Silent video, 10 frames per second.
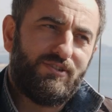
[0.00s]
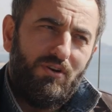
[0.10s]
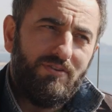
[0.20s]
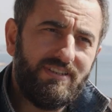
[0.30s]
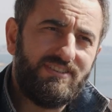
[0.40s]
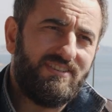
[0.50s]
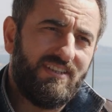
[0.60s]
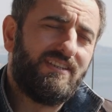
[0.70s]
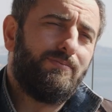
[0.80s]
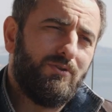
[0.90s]
Sonra
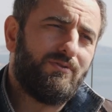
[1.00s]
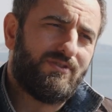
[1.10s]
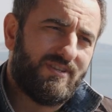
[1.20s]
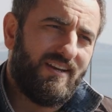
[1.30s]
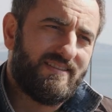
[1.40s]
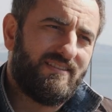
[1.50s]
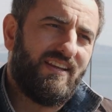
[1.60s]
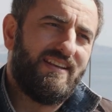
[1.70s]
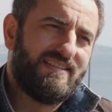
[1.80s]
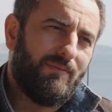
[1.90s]
işte 2013'te
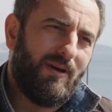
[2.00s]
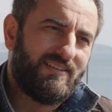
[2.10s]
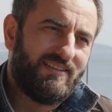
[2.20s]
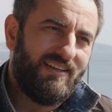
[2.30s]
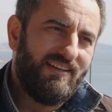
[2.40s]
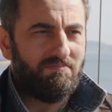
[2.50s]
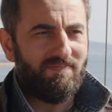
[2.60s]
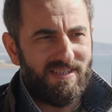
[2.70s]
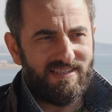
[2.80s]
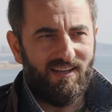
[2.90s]
aslında ne zaman ki
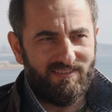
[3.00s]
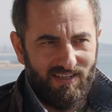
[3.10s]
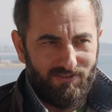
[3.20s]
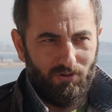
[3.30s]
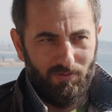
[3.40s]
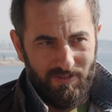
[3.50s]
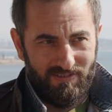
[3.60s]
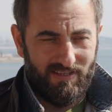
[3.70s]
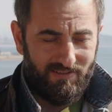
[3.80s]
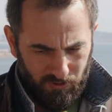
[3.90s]
mizahtan,
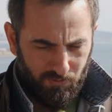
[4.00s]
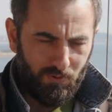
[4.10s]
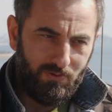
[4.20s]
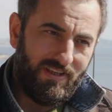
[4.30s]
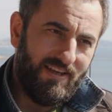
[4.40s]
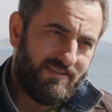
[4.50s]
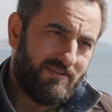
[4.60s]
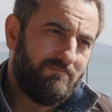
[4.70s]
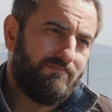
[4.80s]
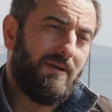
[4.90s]
komediden umudu
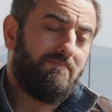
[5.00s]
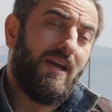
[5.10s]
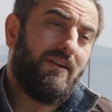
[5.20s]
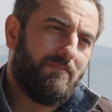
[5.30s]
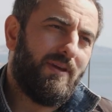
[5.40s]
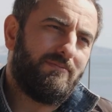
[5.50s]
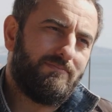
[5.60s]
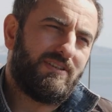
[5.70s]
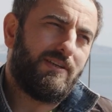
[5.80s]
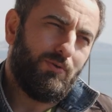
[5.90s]
kestim. Ben bir ara benim
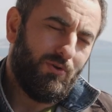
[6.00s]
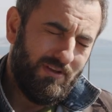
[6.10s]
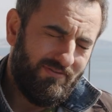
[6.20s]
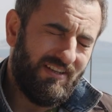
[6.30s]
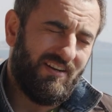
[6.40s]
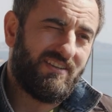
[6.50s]
2010'da falan